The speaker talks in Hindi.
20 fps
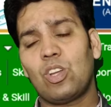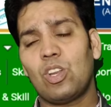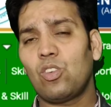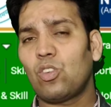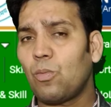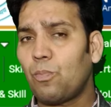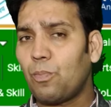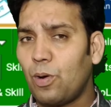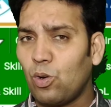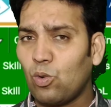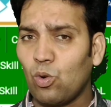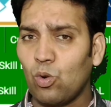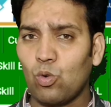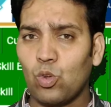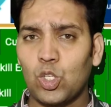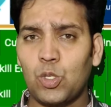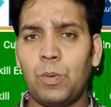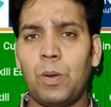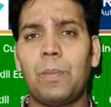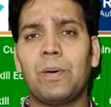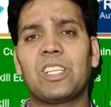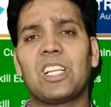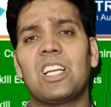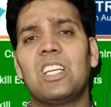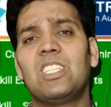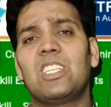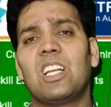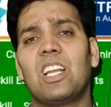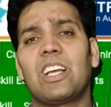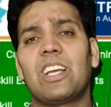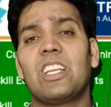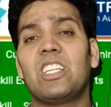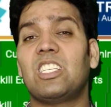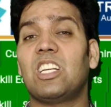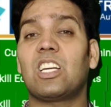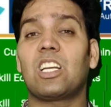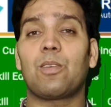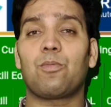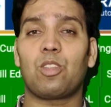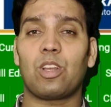हूँ कि इनको बिल्कुल कुछ भी पता नहीं चला कि
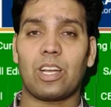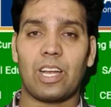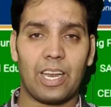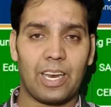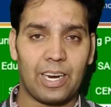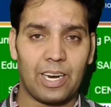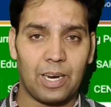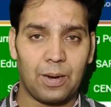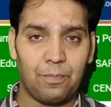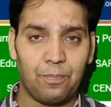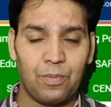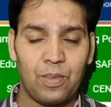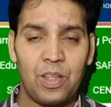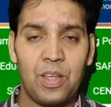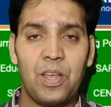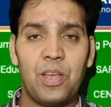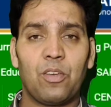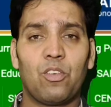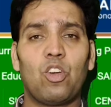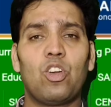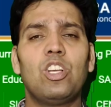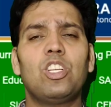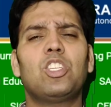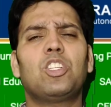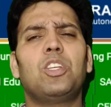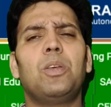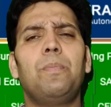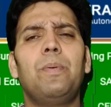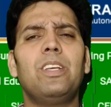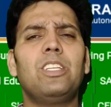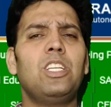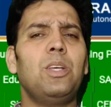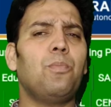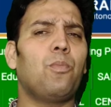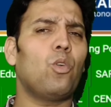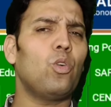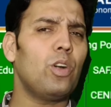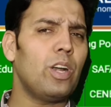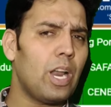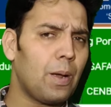रिजल्ट कब तक आएगा क्योंकि सीबीएसई
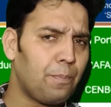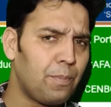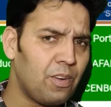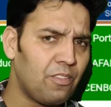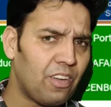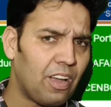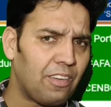बोर्ड ने अपनी